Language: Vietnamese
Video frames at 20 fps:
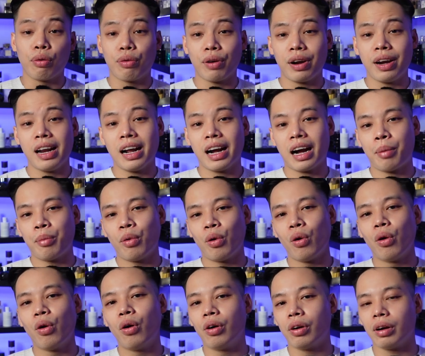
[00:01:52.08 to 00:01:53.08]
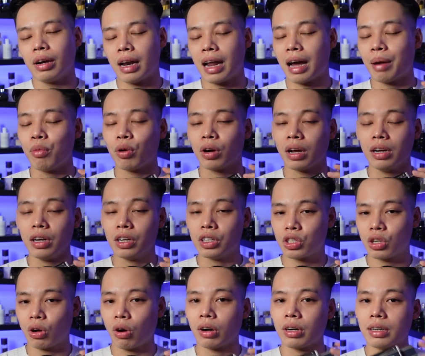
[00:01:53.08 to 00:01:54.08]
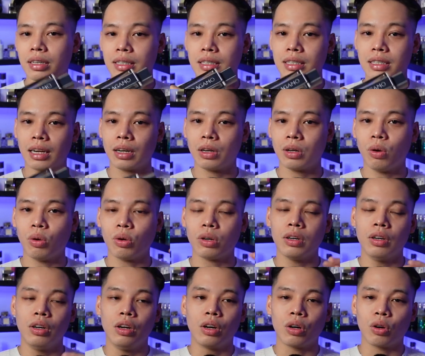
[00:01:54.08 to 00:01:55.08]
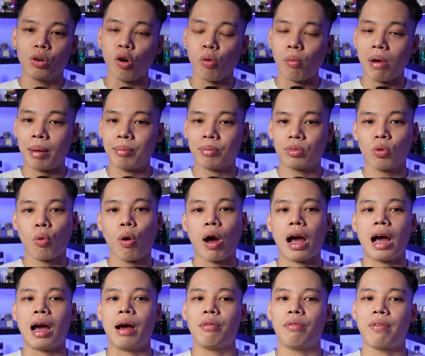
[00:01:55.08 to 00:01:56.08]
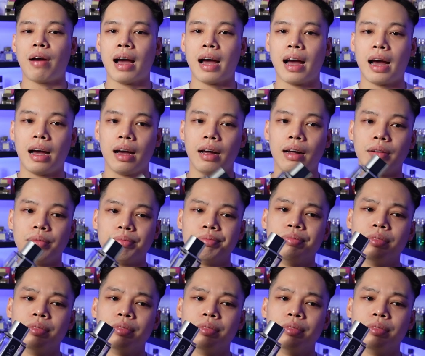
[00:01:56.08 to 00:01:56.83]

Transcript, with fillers: Ferragamo là một cái lựa chọn rất tốt độ bám tỏa và